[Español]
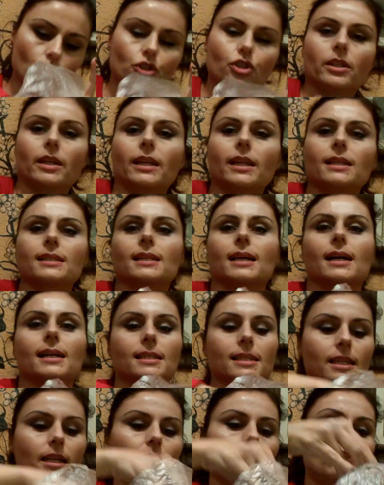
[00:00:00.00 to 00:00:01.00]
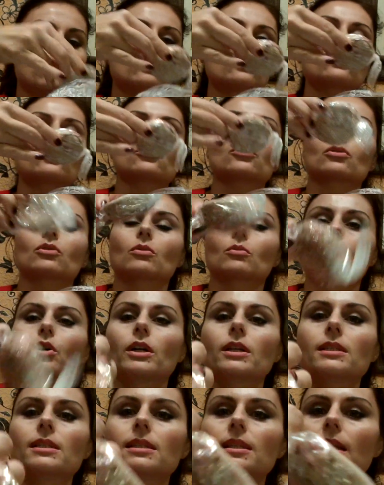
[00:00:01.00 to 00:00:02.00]
los tenéis caseros, como
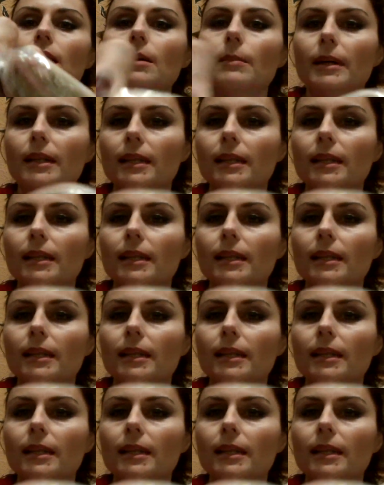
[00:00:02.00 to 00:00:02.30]
este,